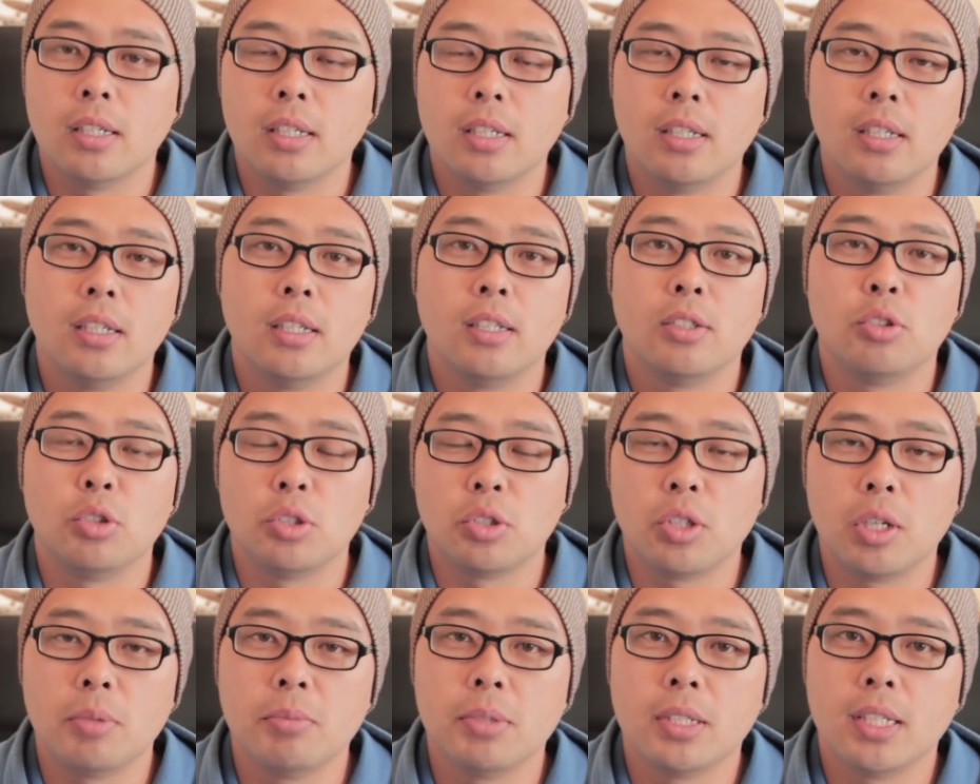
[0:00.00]
예,
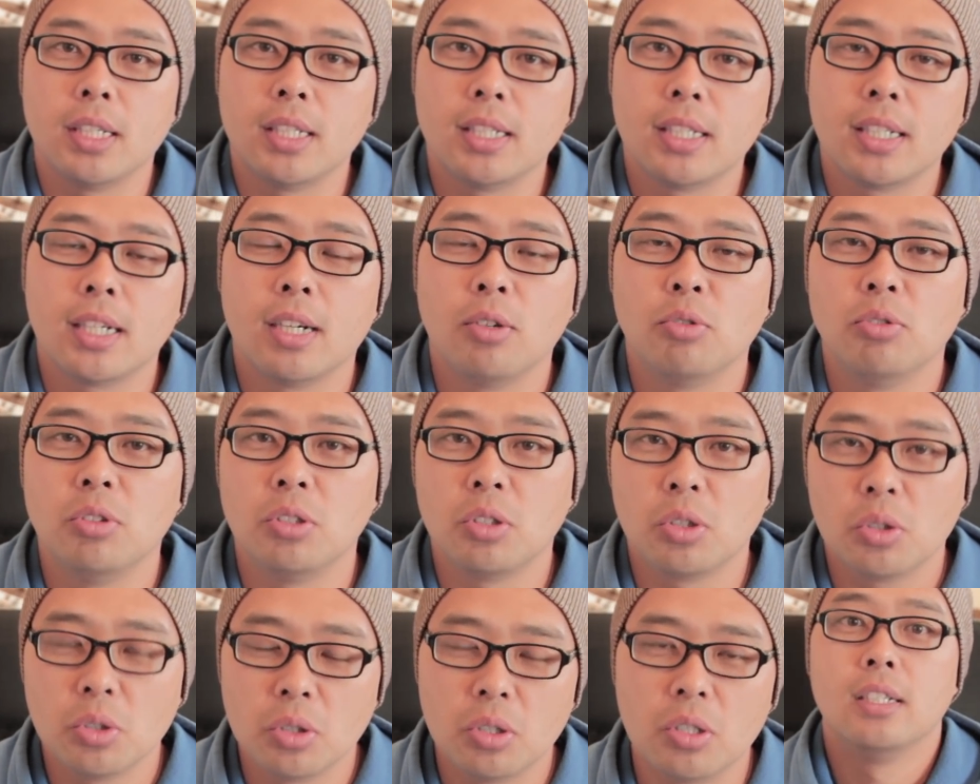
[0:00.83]
죄송합니다. 제가
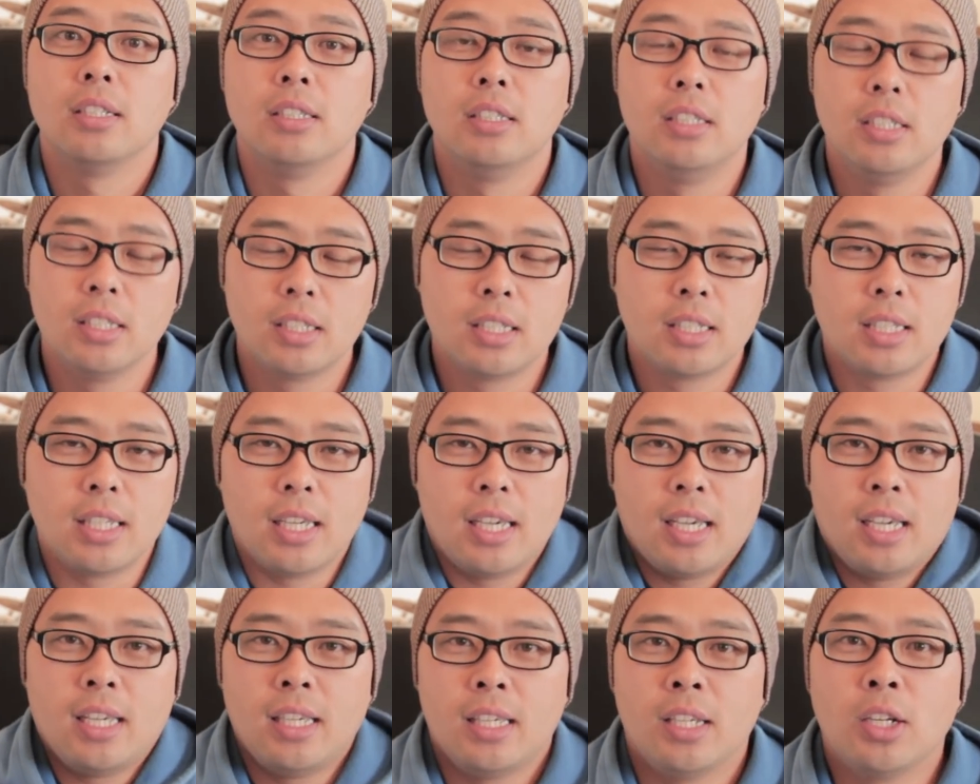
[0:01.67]
오늘 또
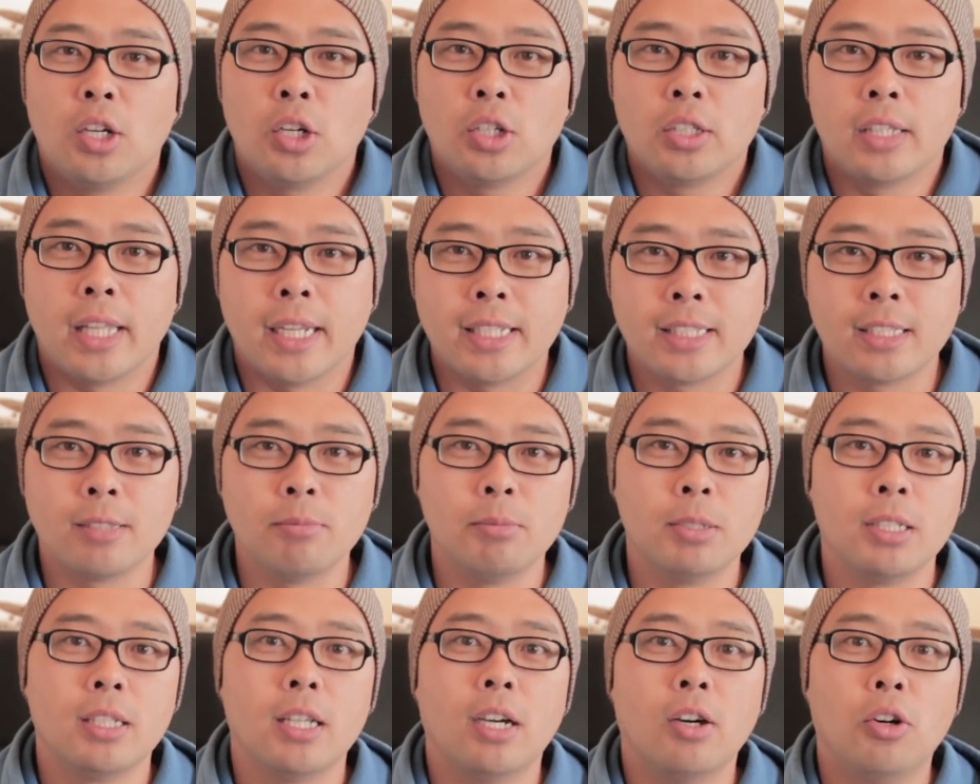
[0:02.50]
늦게
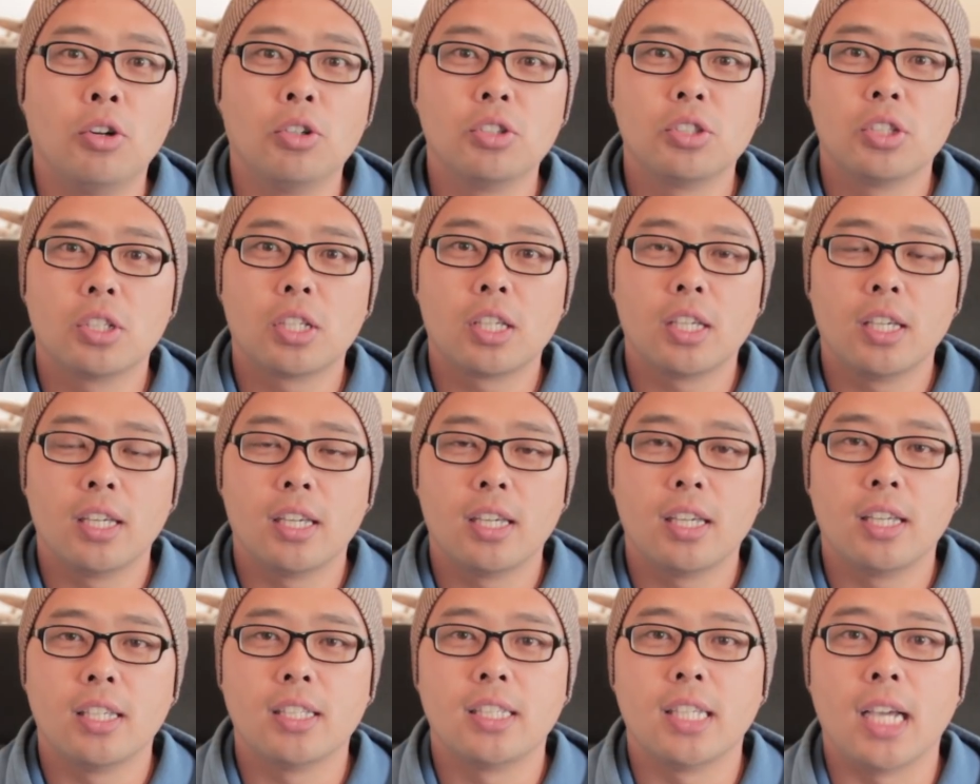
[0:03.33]
일어났습니다.
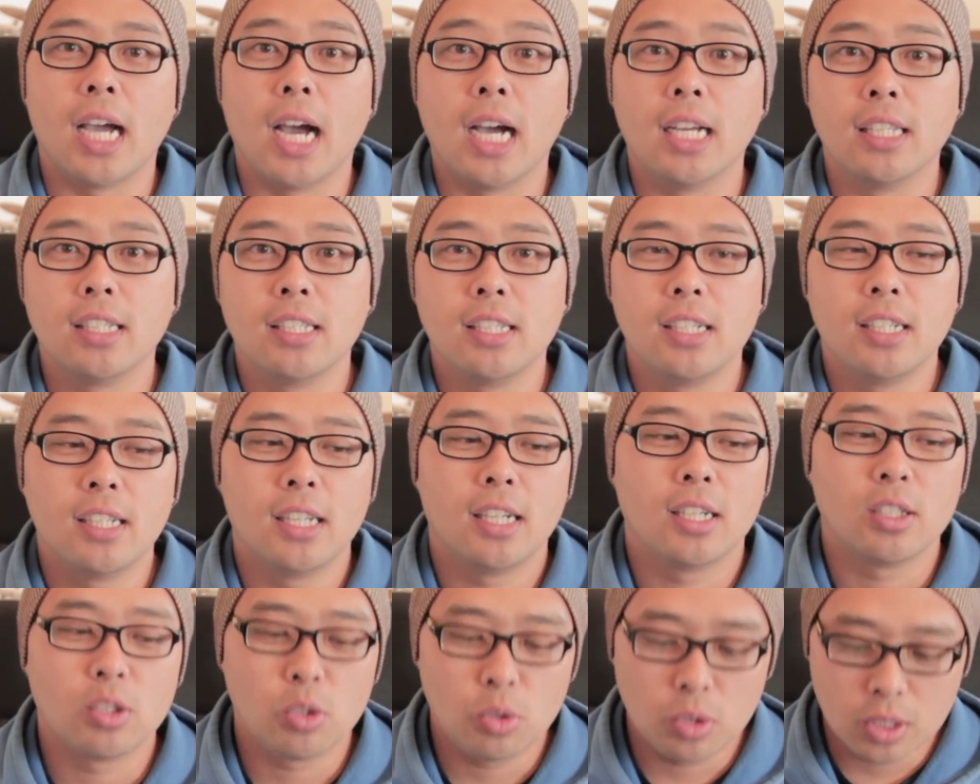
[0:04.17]
어저께 제
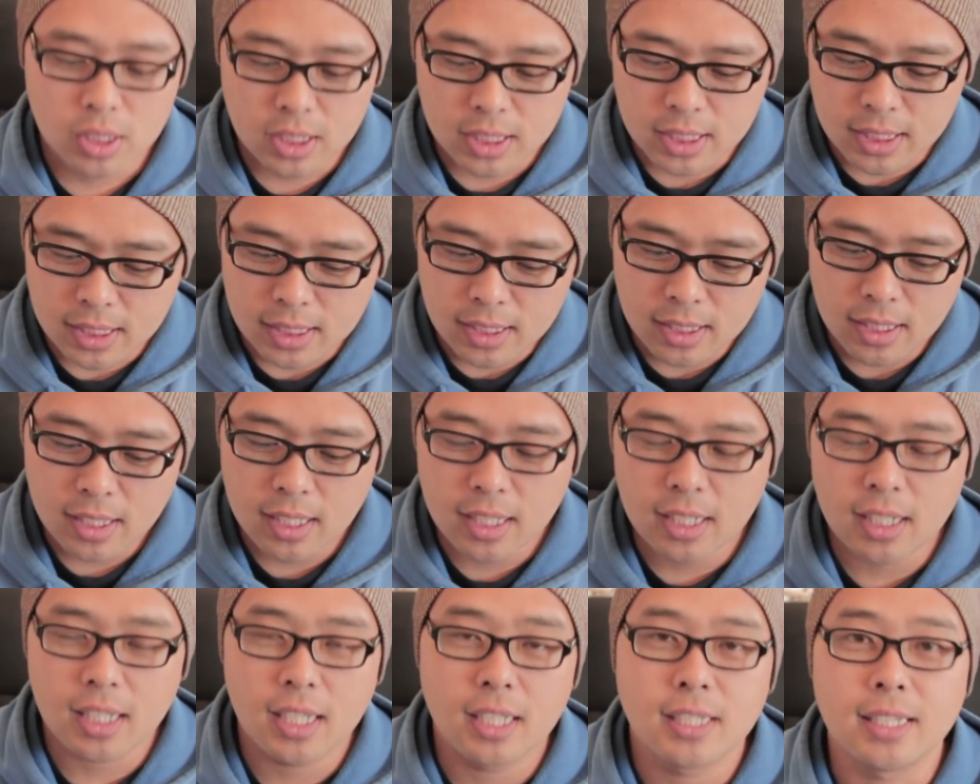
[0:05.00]
아들이랑 또
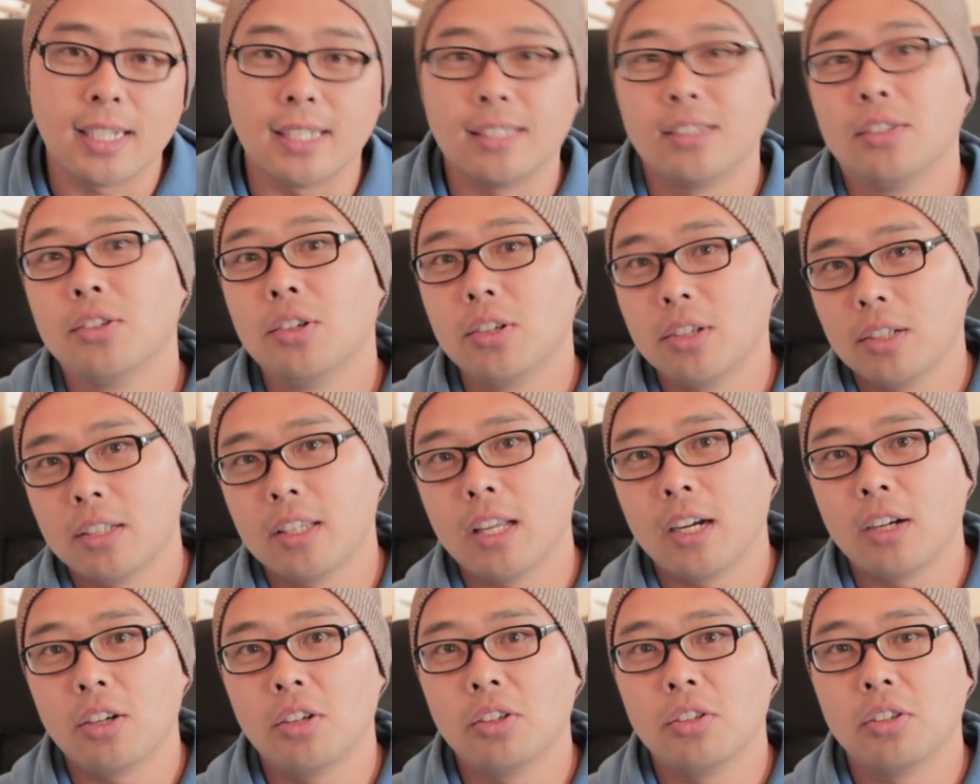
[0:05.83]
신나게 자전거를
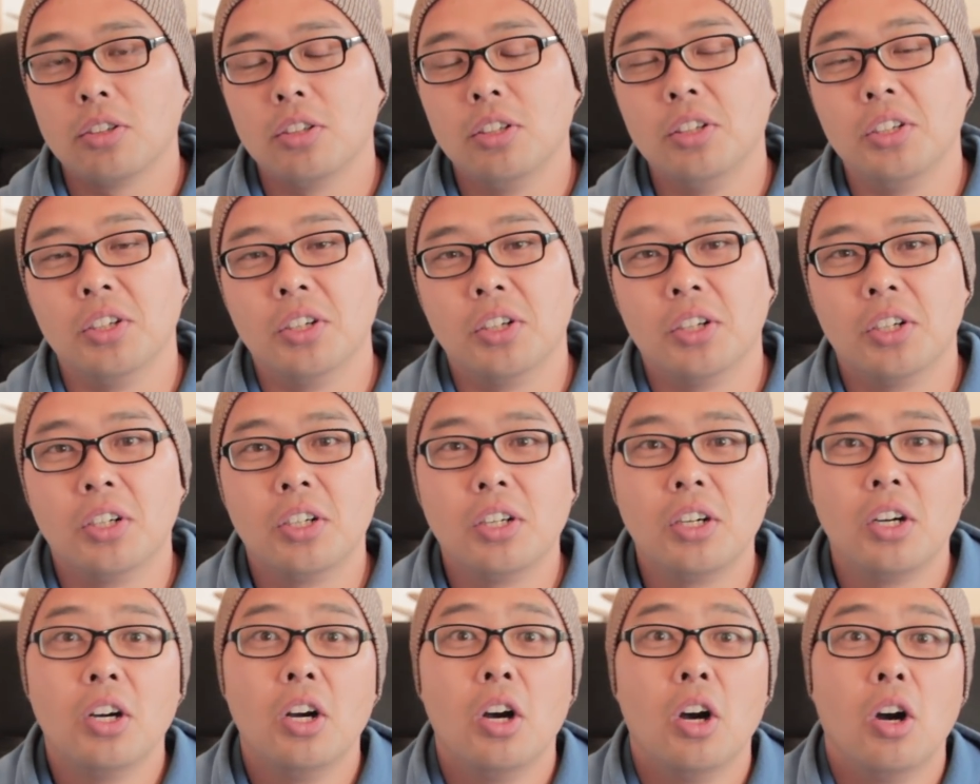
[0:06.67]

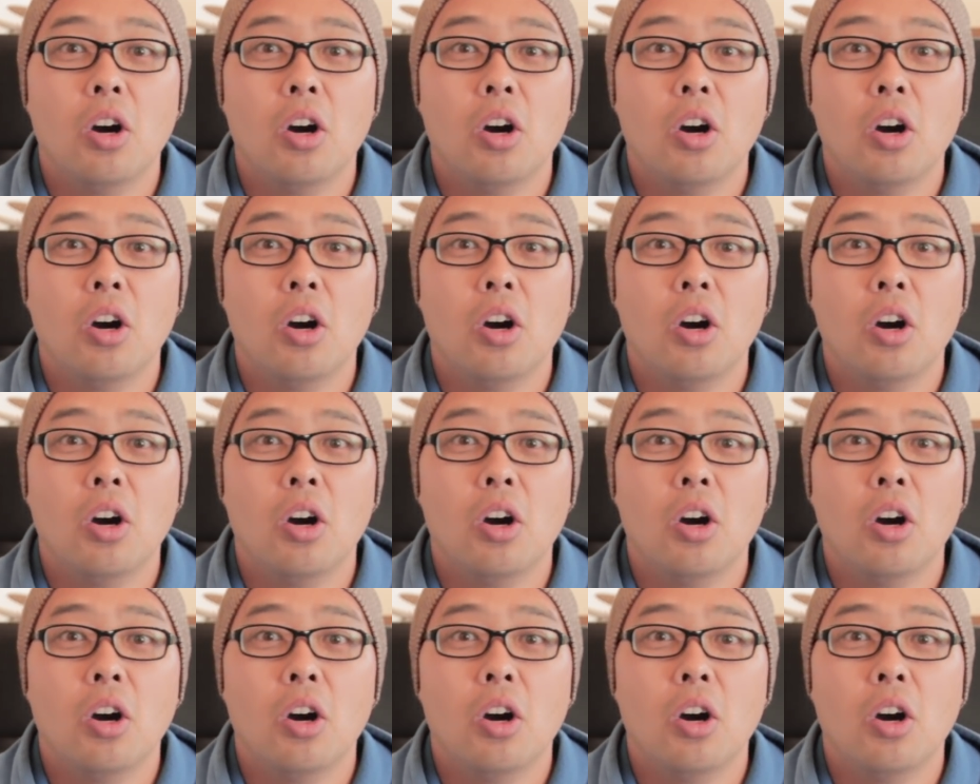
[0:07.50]
탔거든요.